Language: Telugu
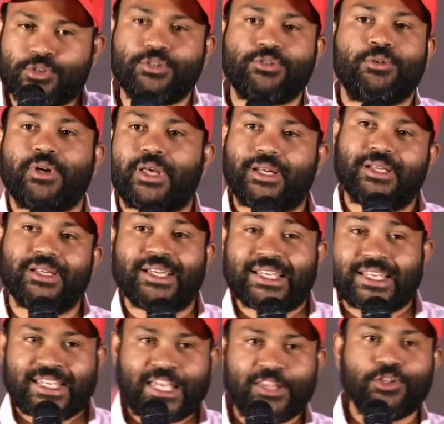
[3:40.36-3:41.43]
వచ్చి చూడాలి
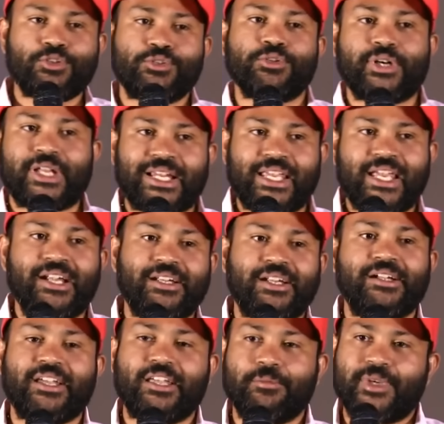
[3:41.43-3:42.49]
ఎందుకు చూడాలి
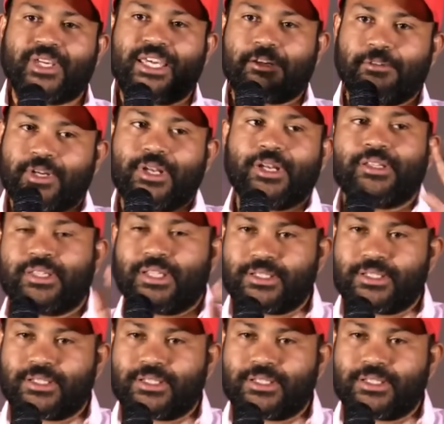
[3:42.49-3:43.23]
ఏంటంటే అది మీకు ఇరవై నాలుగు